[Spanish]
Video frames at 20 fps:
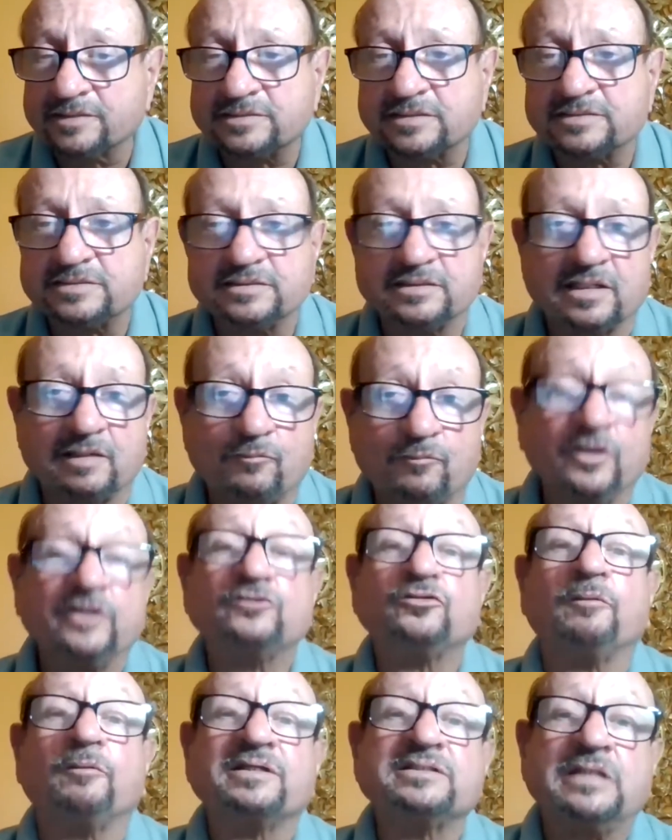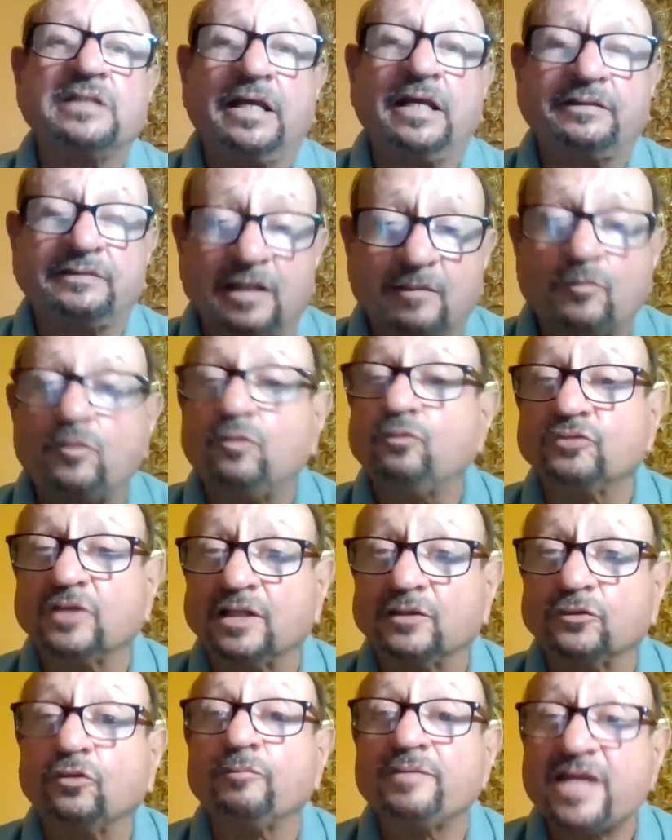necesitamos y sobre si la estamos
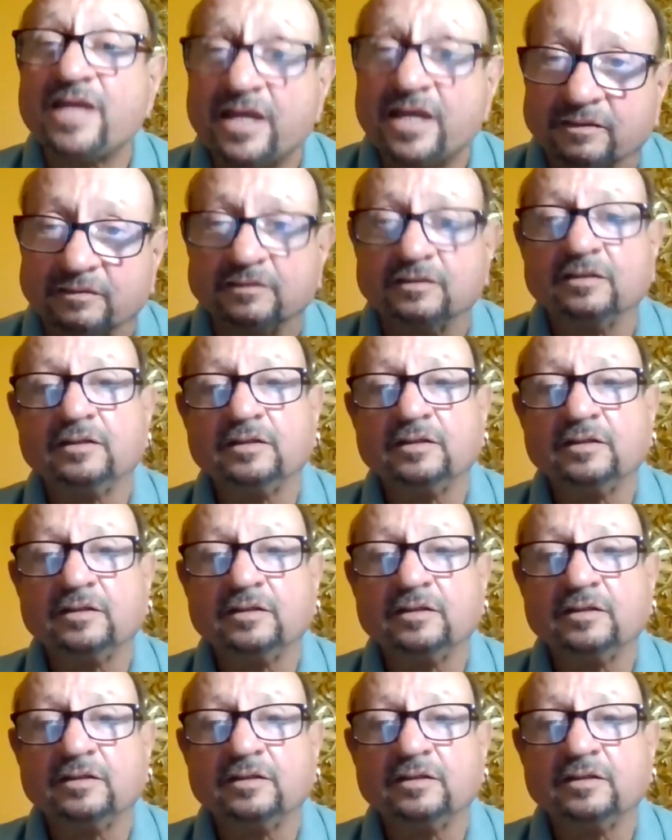usando bien